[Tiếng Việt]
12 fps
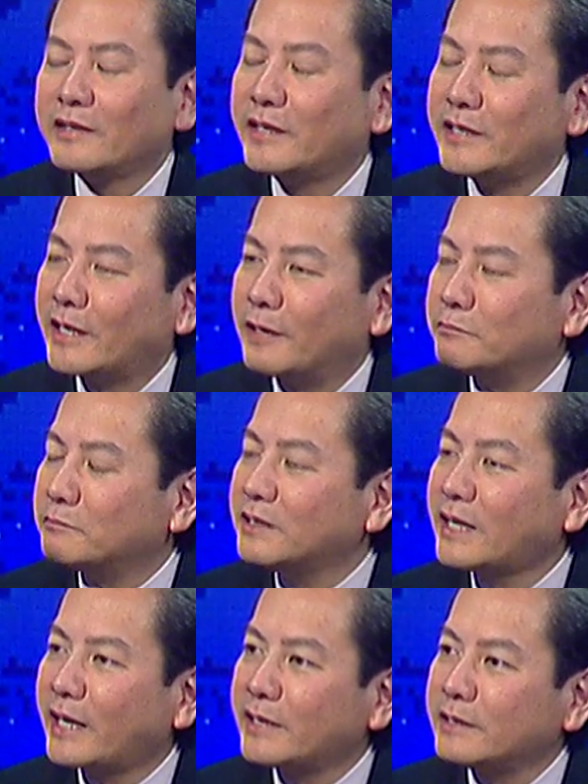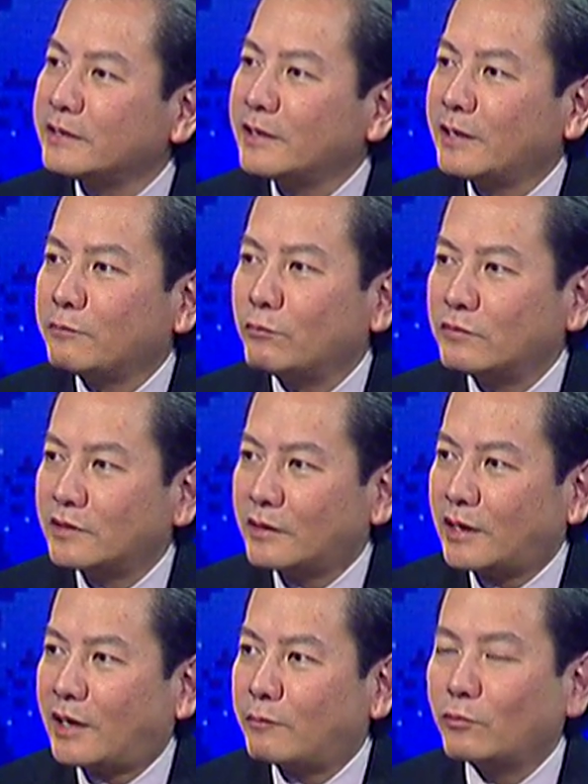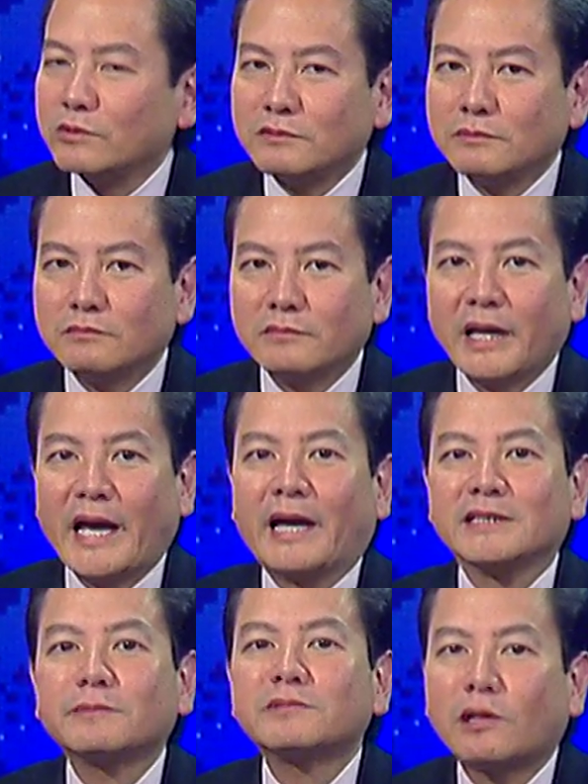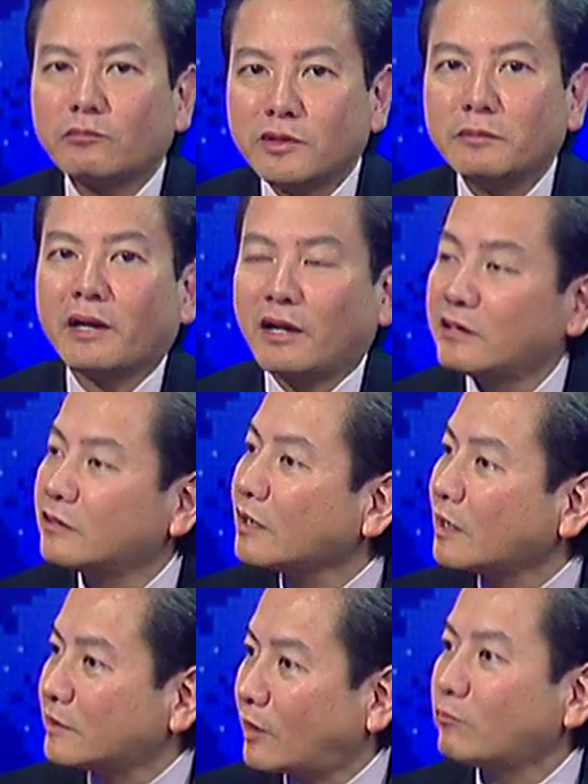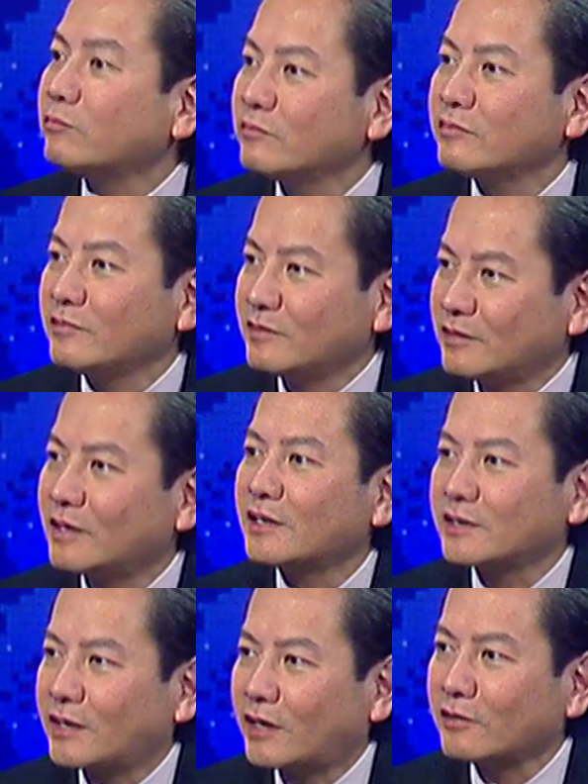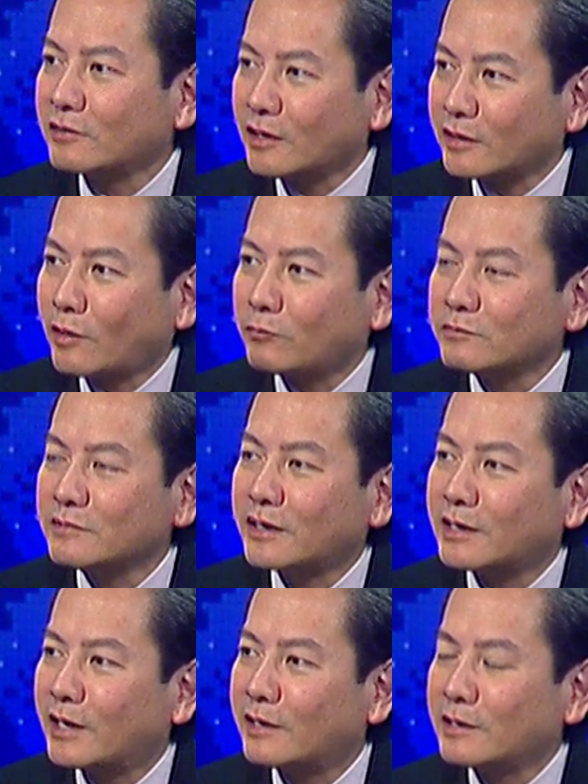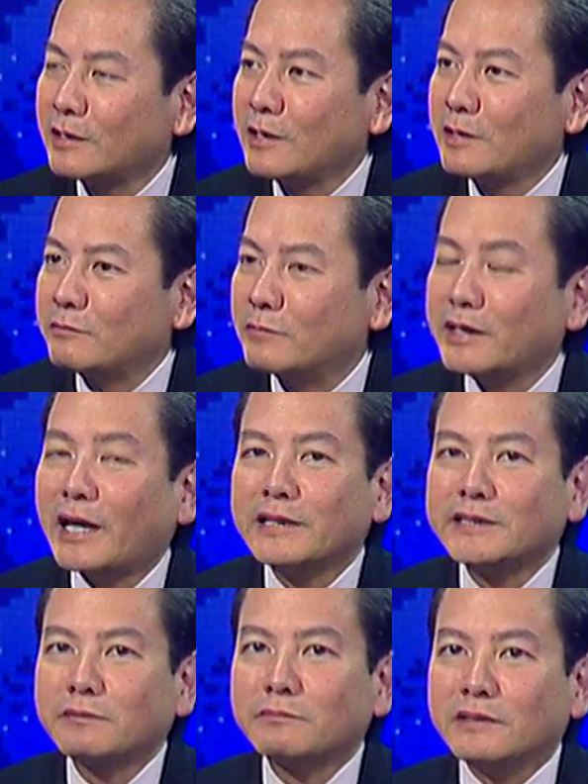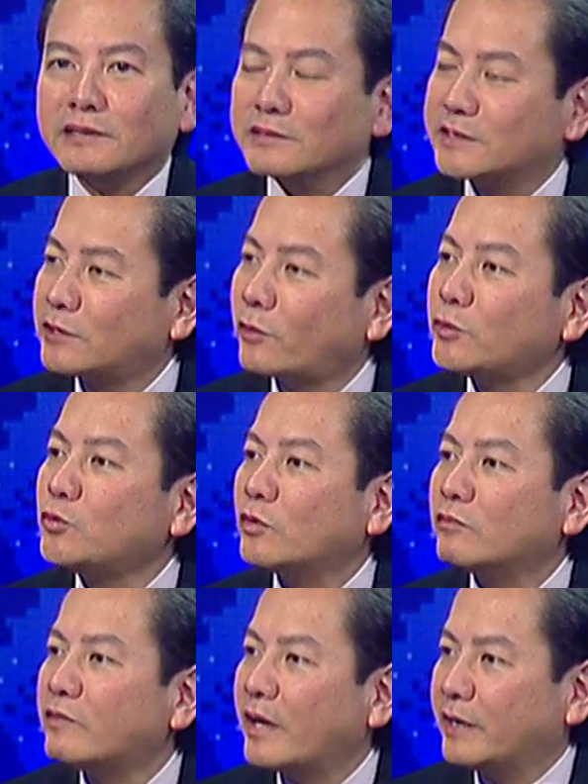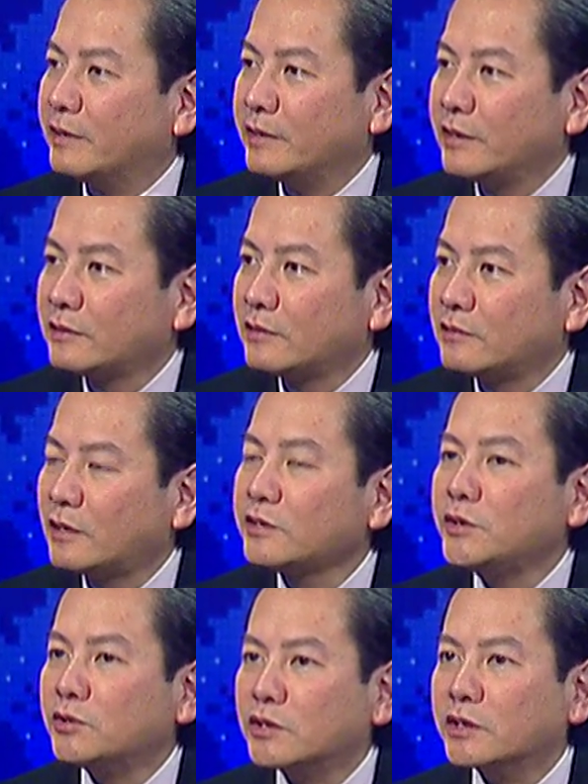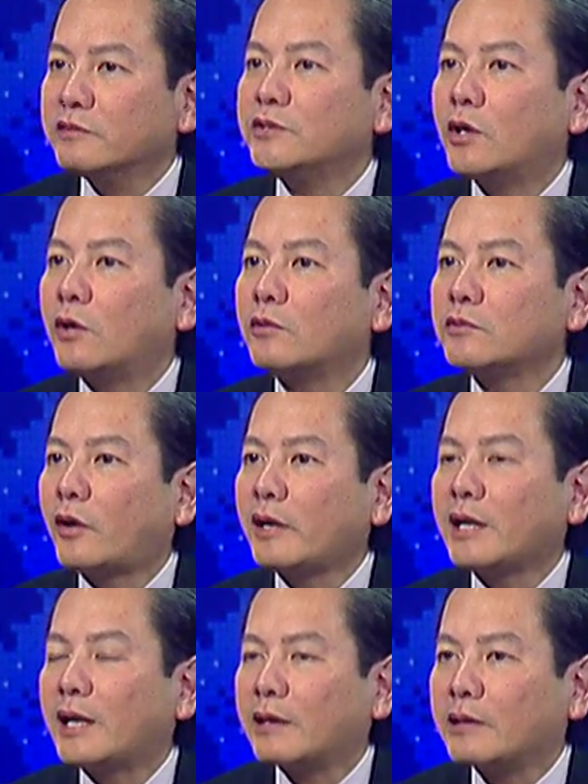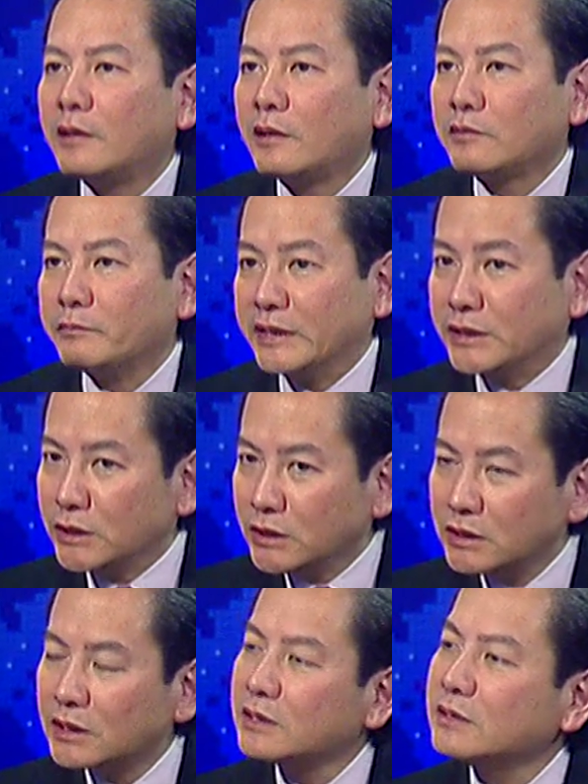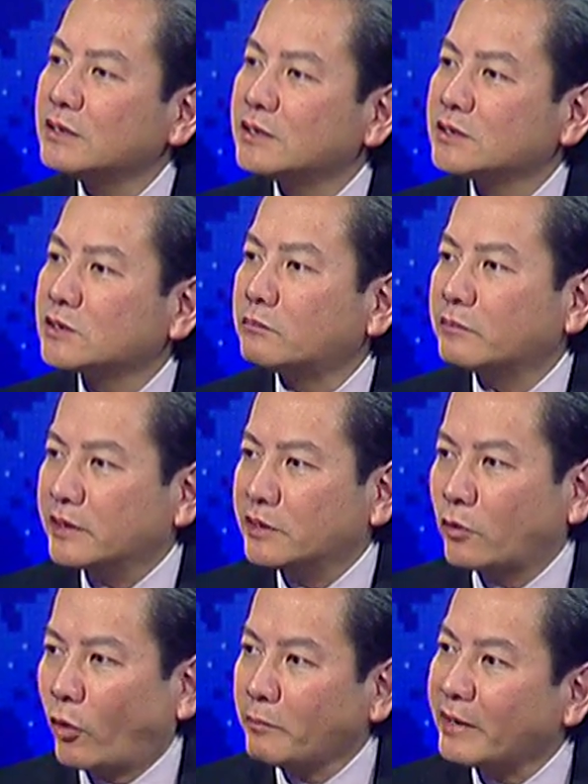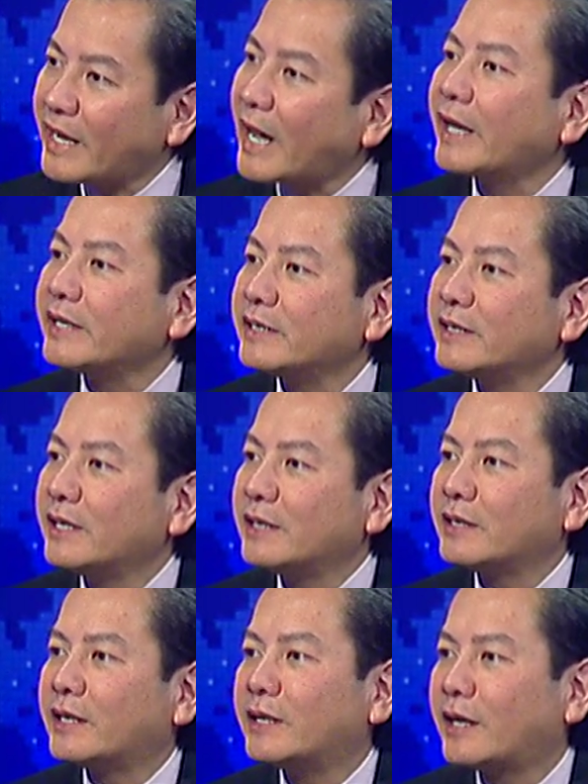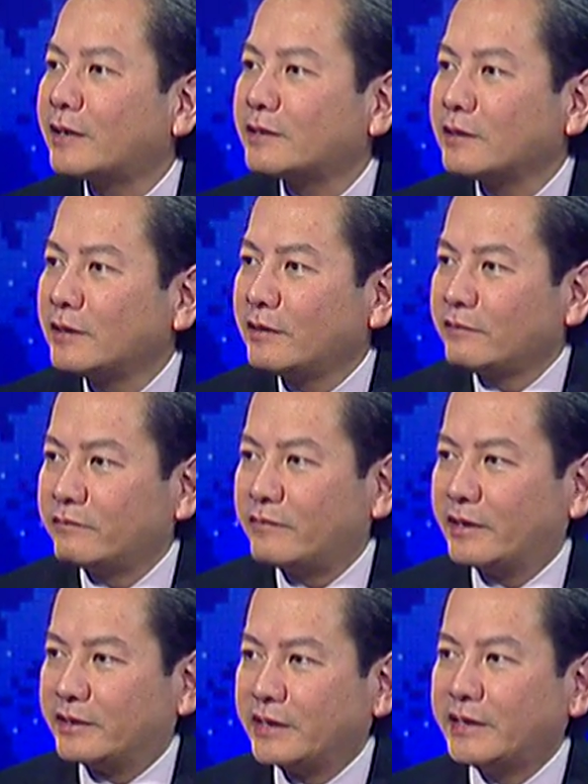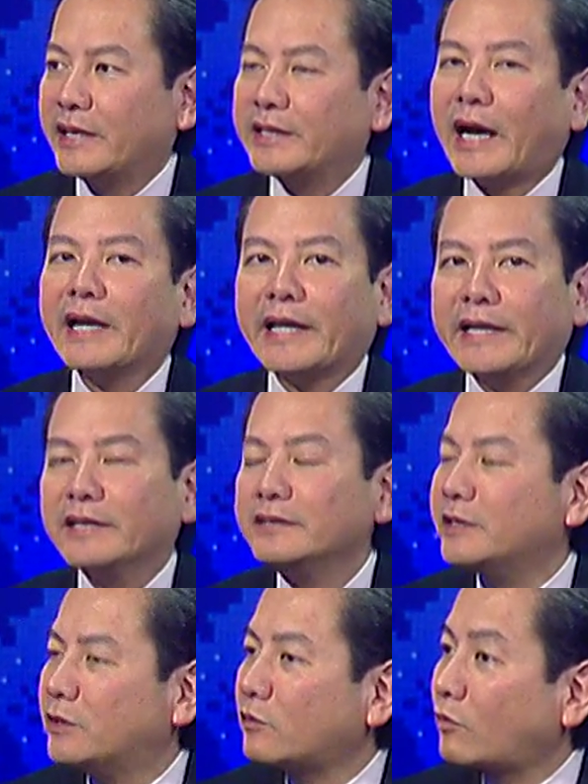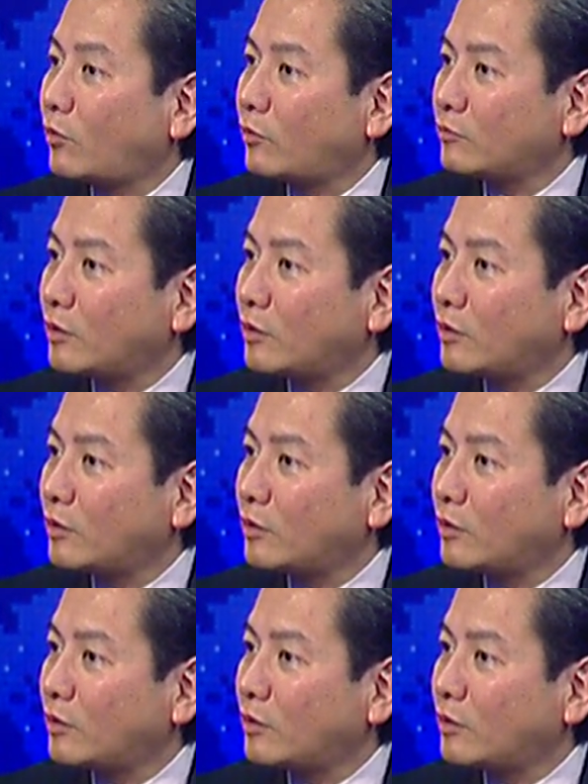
Thì à, bữa nay à, hè sắp xong nhưng mà nó rất là nóng, rất là vẫn còn rất nóng. Thành ra bữa nay chắc mình sẽ nói chuyện về rất nhiều người vô nói là bị ngứa, xong bị nổi mề đai. Thành ra về cái đề tài này đó thì nó có